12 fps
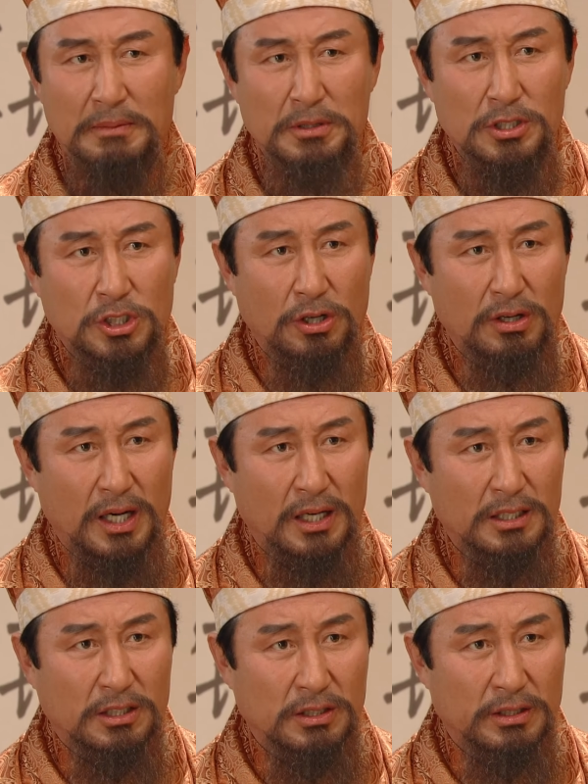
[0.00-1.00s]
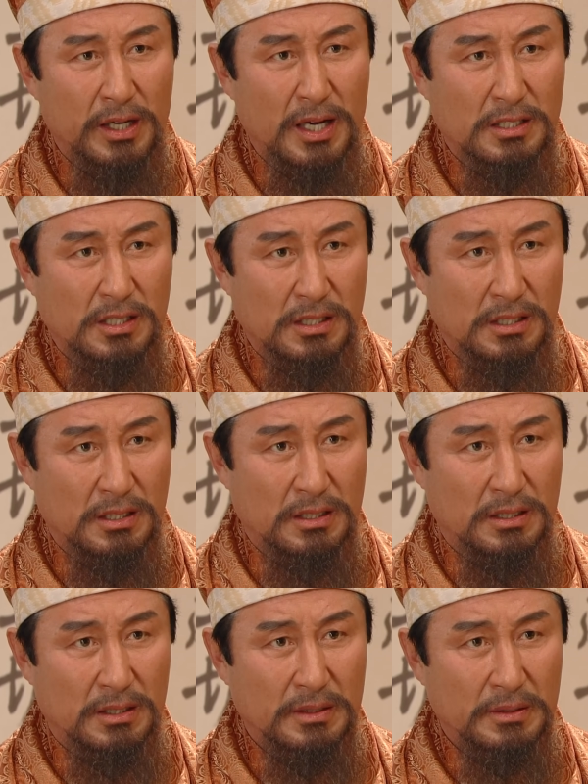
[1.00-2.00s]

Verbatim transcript: 하면 척 알아들어야지